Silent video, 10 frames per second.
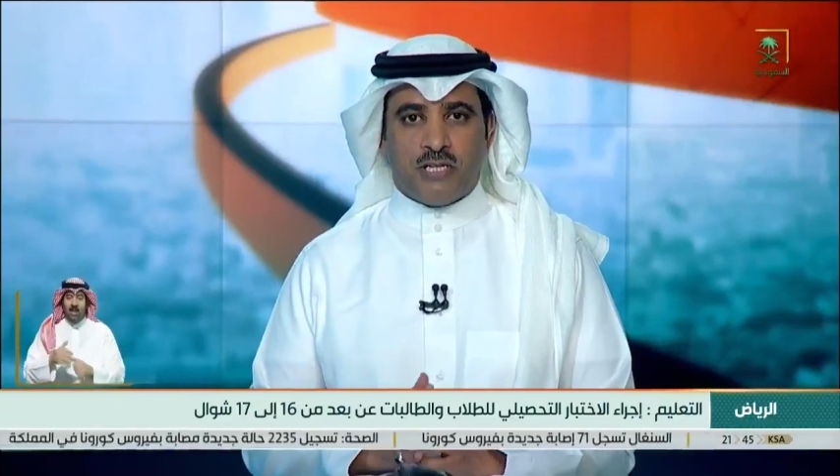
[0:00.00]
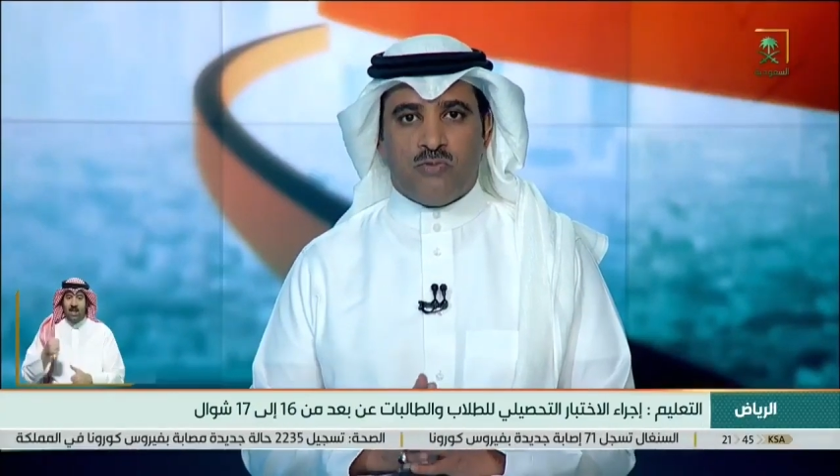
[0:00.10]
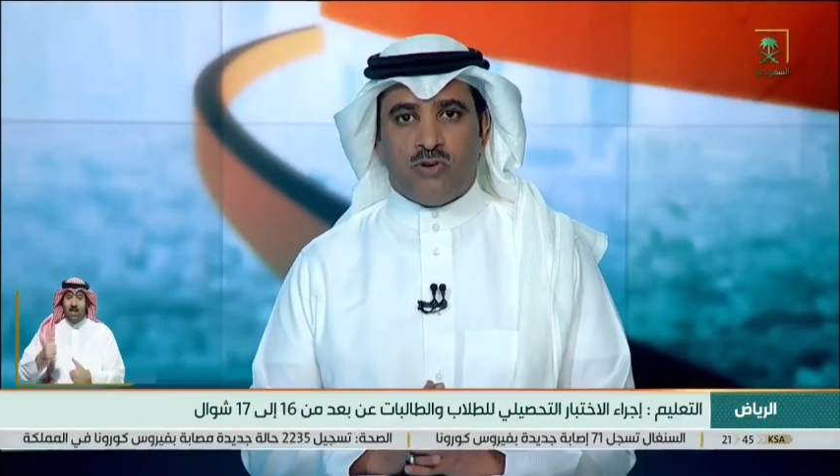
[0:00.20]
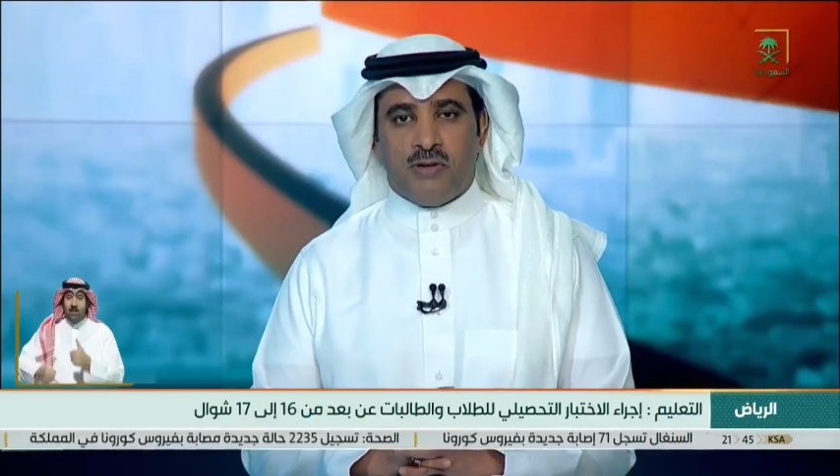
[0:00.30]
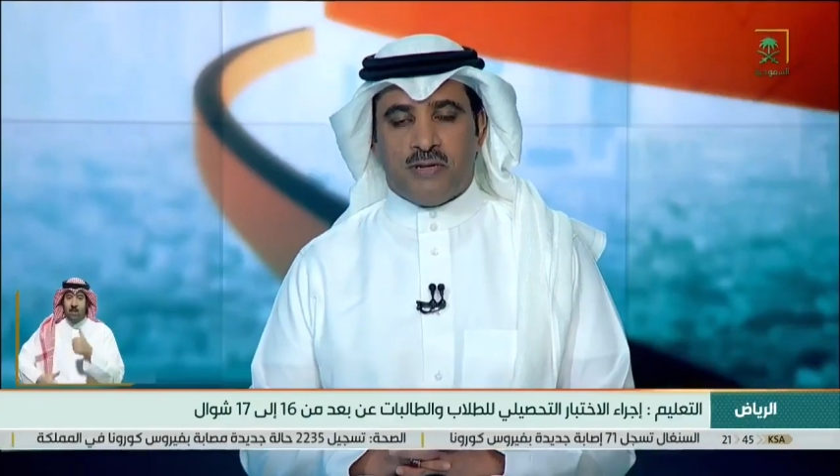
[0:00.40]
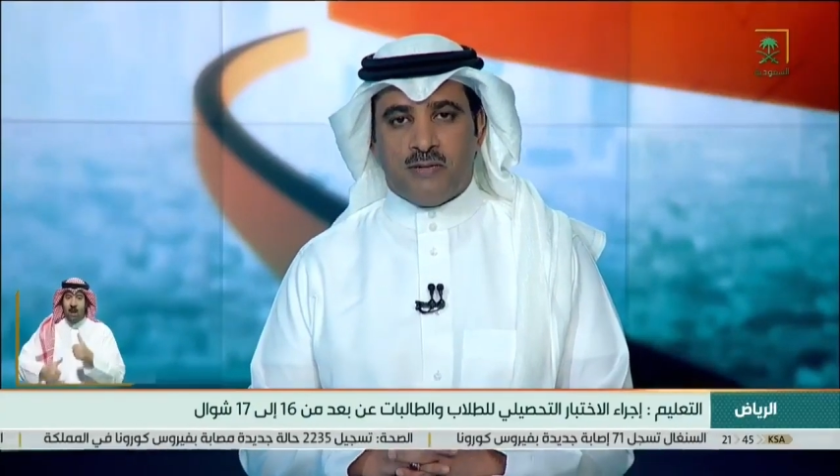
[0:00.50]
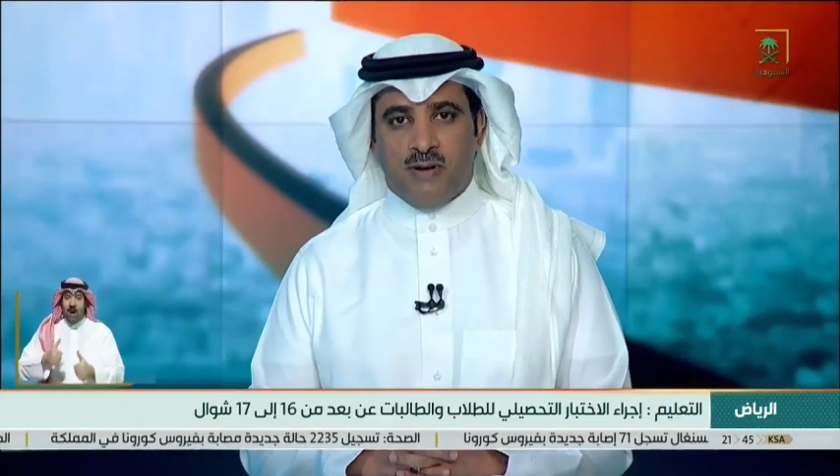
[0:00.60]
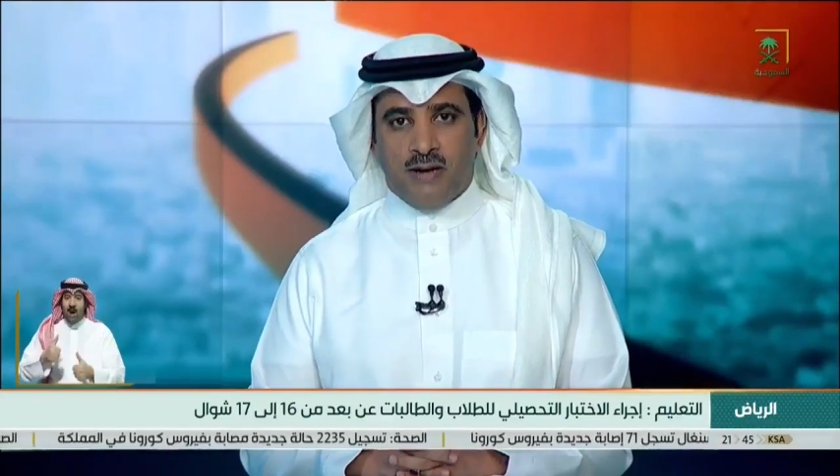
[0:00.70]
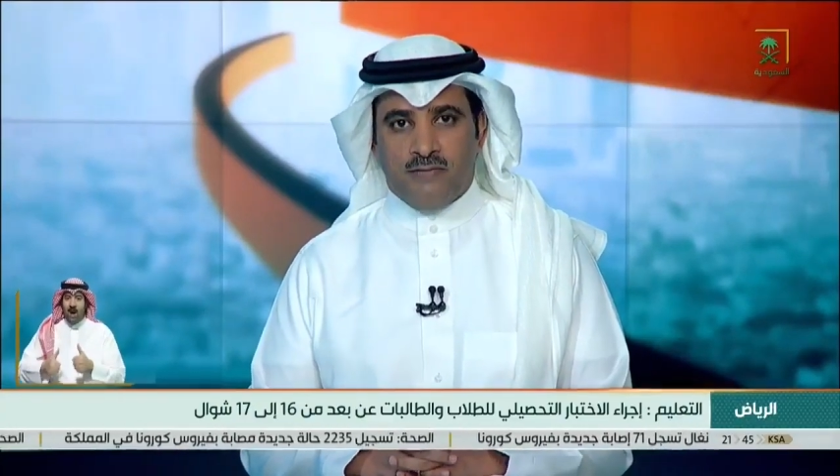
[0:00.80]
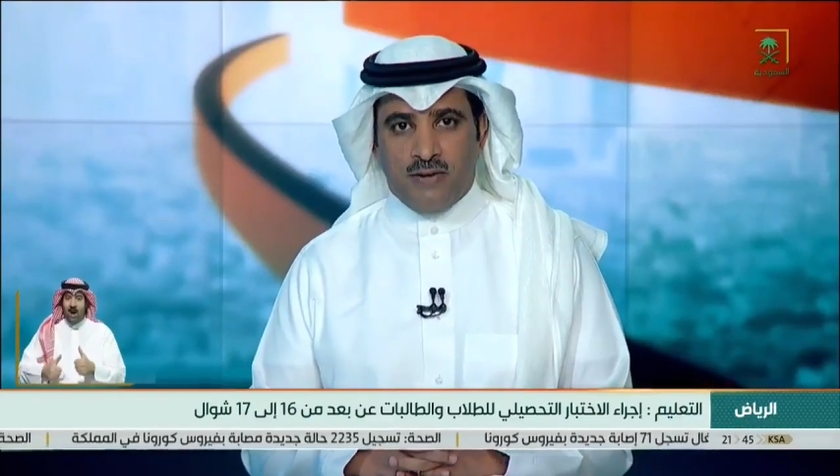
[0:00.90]
يسبق
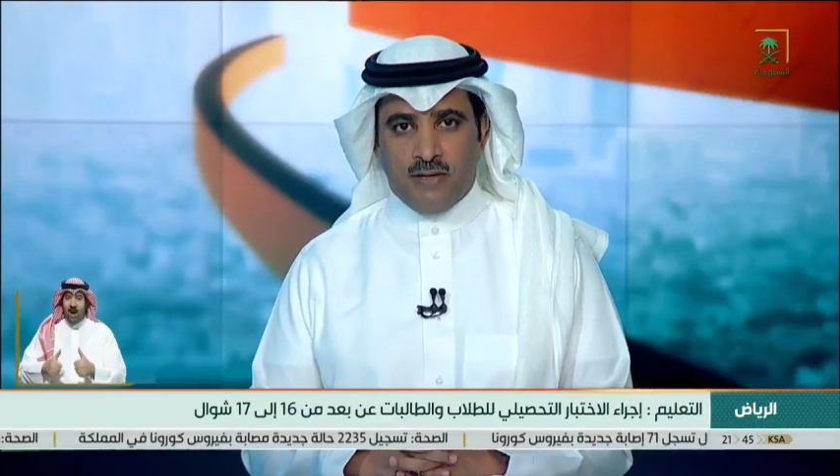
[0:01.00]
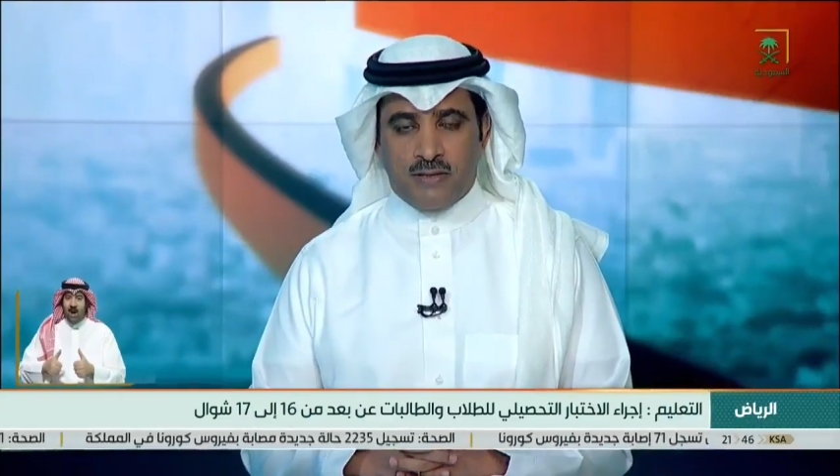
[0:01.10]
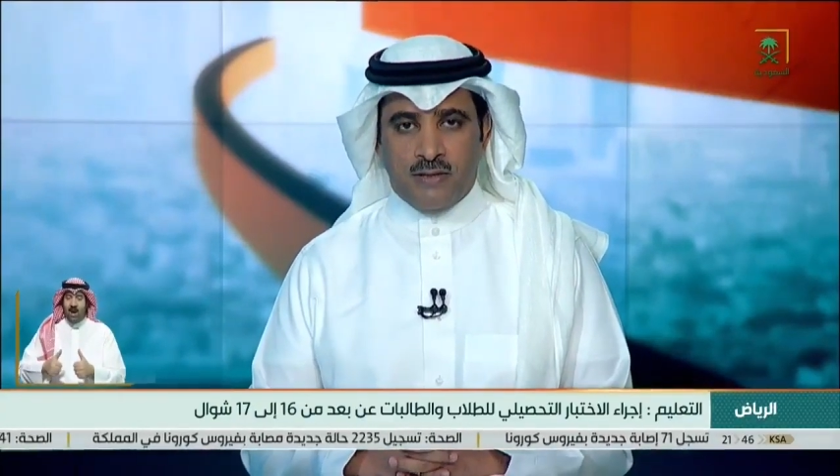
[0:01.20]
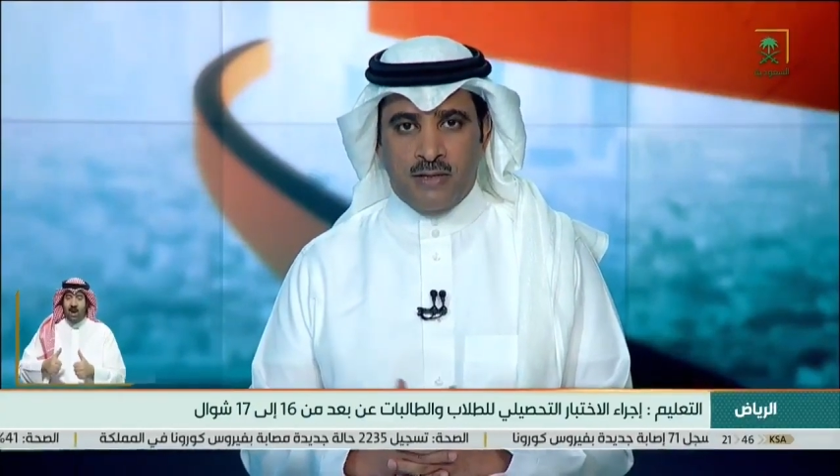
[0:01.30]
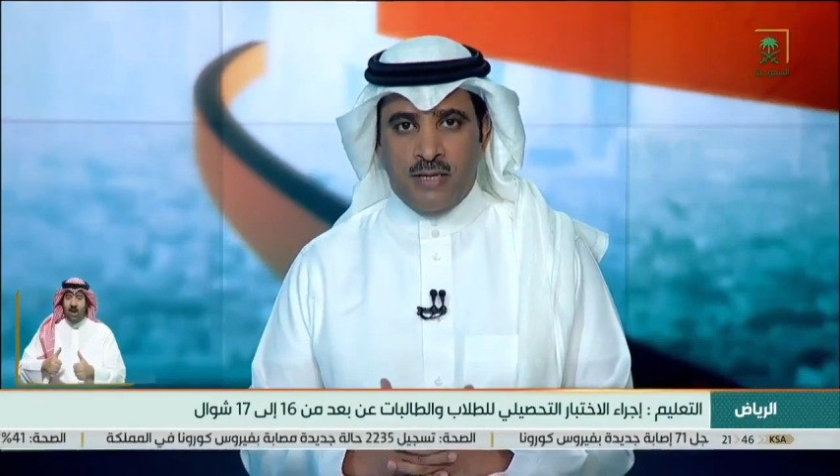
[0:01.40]
الاختبار الفعلي